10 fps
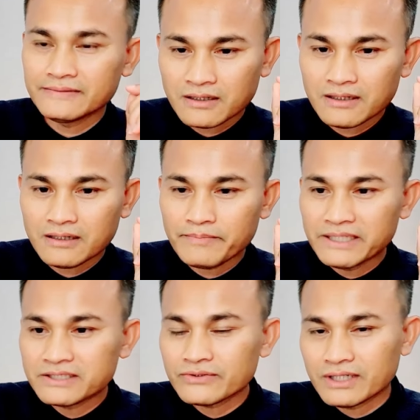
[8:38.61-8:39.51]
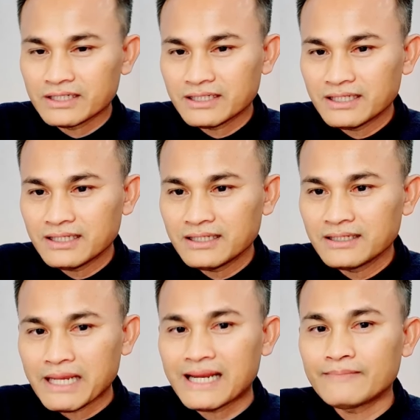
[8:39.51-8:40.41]
ก็เป็นส่วนที่
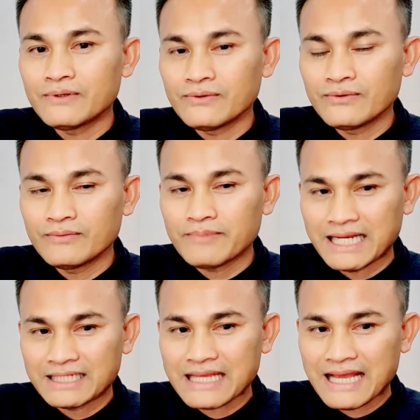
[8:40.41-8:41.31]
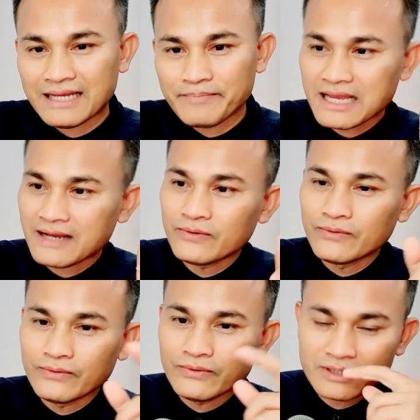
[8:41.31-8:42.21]
ไปรับรู้ผ่านตาทาง
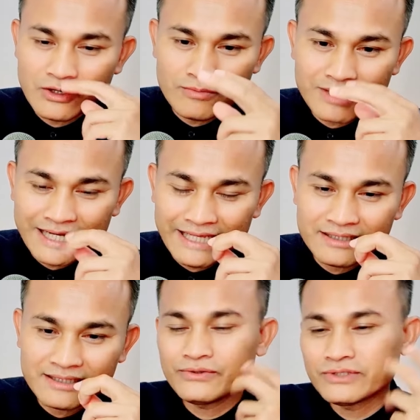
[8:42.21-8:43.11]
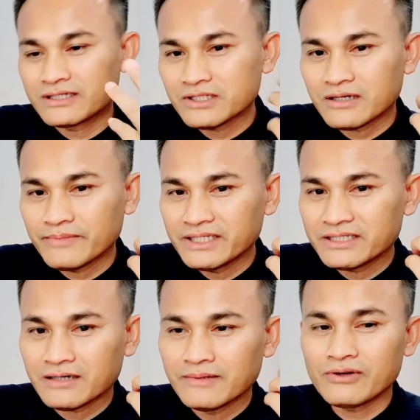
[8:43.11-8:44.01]
หูดมกลิ่นรู้สึกชอบไม่
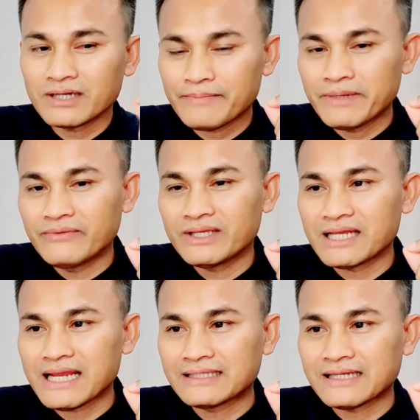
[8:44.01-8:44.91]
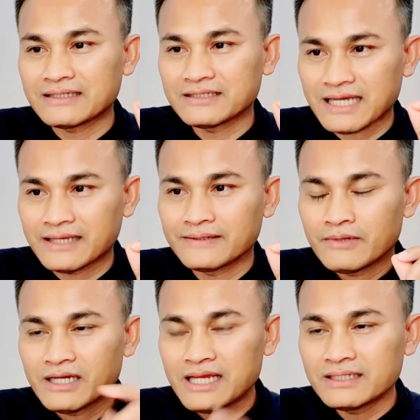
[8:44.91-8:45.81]
ชอบพวกนี้เป็นเวทนาทางใจ
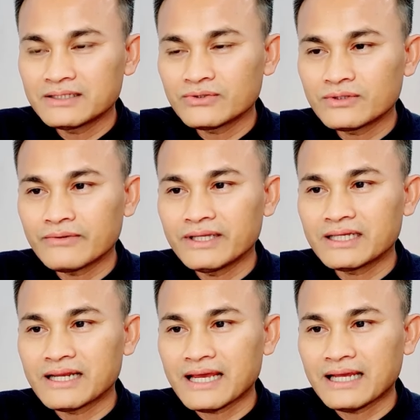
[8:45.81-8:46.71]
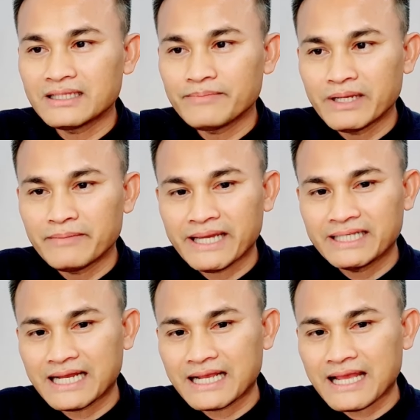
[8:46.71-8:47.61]
เพราะนั้นทุกเวทนาที่เป็นไป
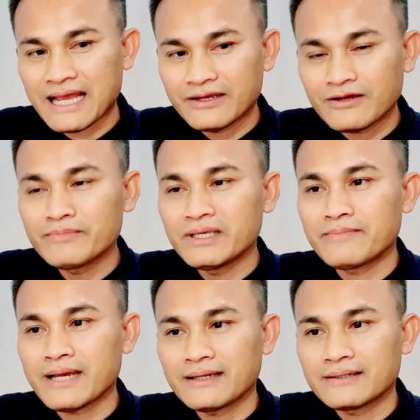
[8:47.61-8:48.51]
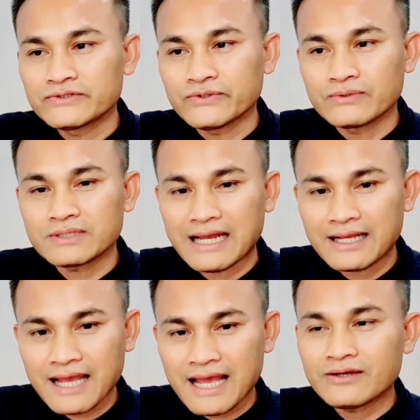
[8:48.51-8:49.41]
ทางกายก็มีมาก สุขทาง
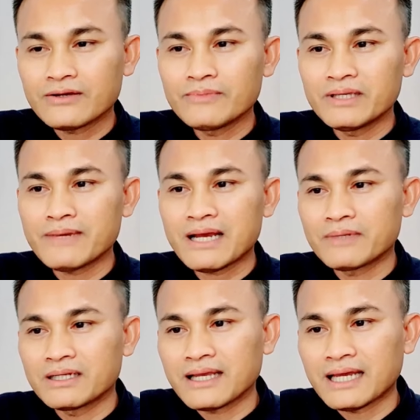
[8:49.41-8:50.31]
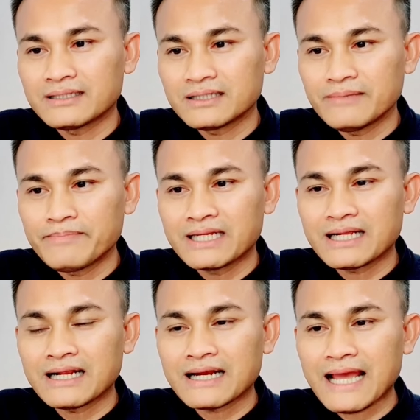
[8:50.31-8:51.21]
กายก็มีมากเหมือนกัน ที่เป็น
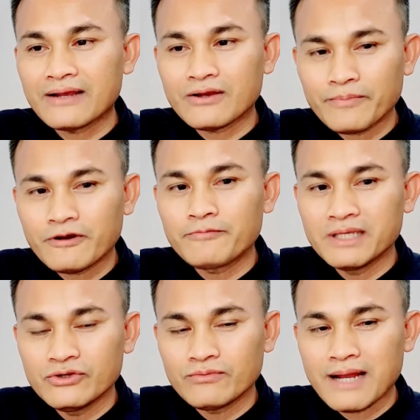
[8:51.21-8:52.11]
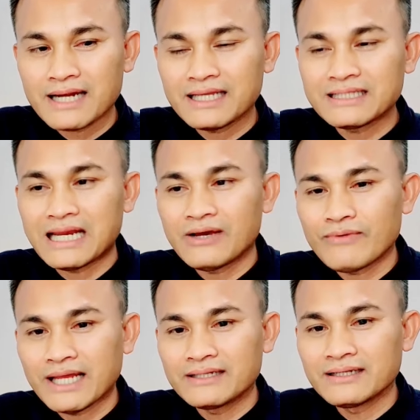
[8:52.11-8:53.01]
กลางๆก็พอมีอยู่บ้างในแต่ละ
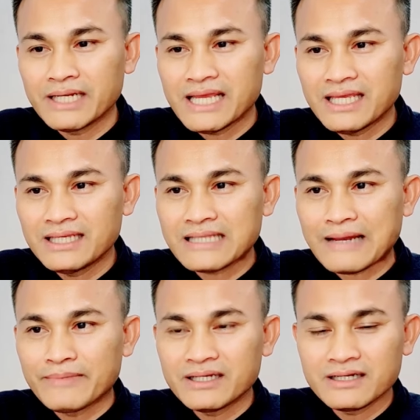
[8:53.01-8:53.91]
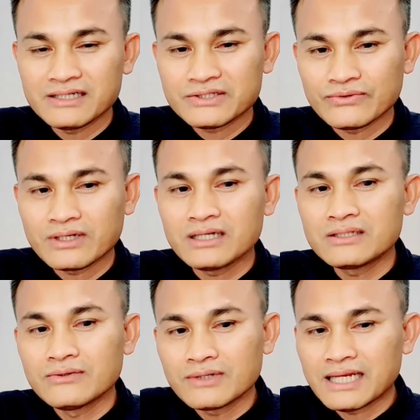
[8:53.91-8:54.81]
วัน ไม่ได้ทำให้เกิดสุขเกิด
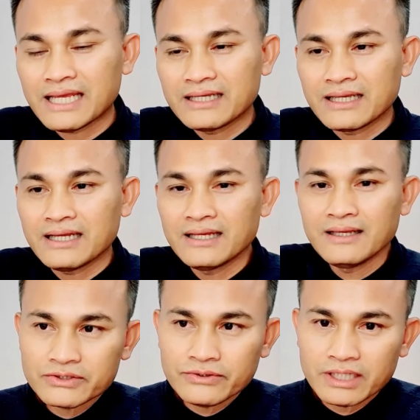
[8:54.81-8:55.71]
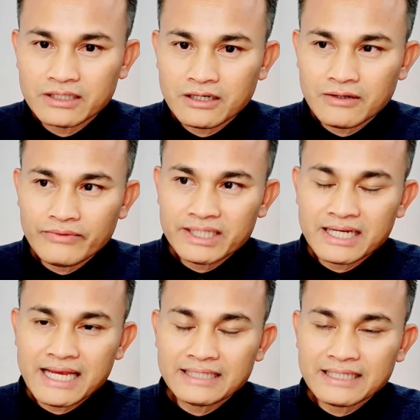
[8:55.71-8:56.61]
ทุกข์อะไรเงี้ยส่วนของเวท
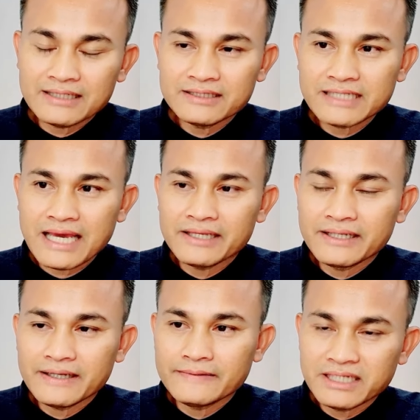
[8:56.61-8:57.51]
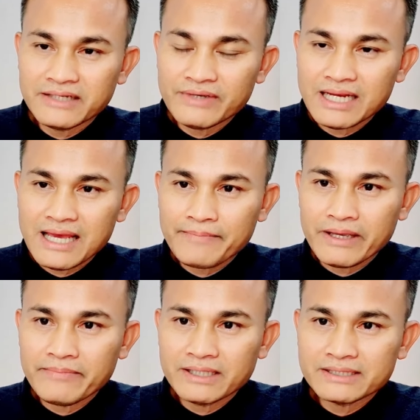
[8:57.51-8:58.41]
นาทางใจเนี่ยเช่นเวลาไป
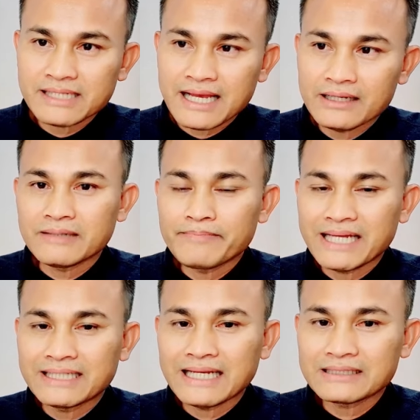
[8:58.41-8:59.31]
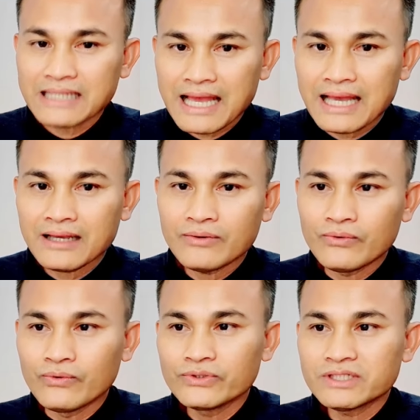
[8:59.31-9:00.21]
พัสสะสัมผัสทางตา
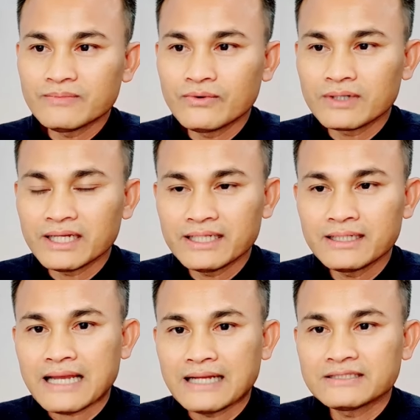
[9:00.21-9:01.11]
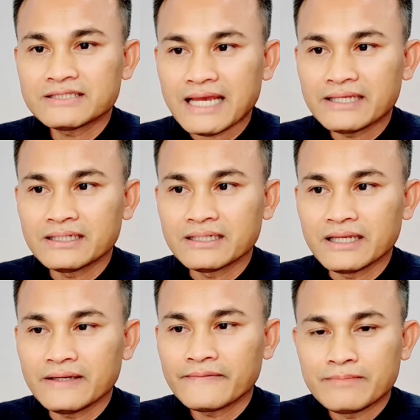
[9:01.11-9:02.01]
หูจมูกลิ้นทางใจอย่าง
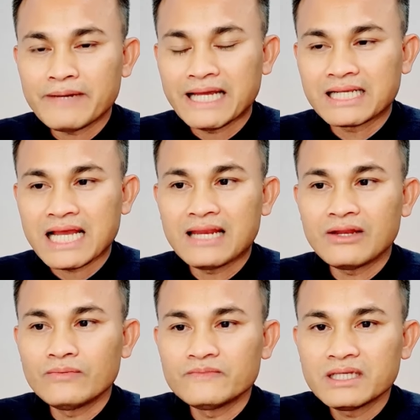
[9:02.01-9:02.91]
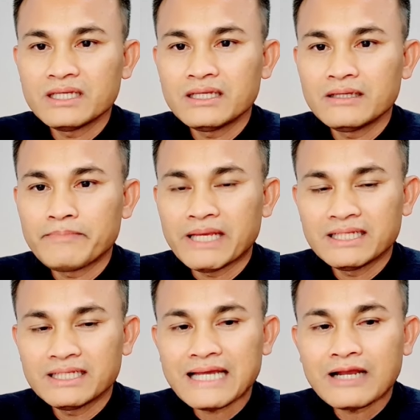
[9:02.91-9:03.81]
เนี้ย สัมผัสกาลมที่เป็น
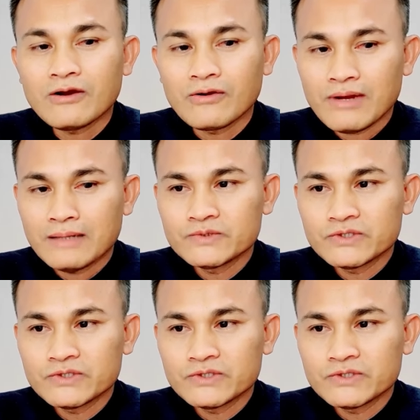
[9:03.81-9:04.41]
ที่ตั้งของความ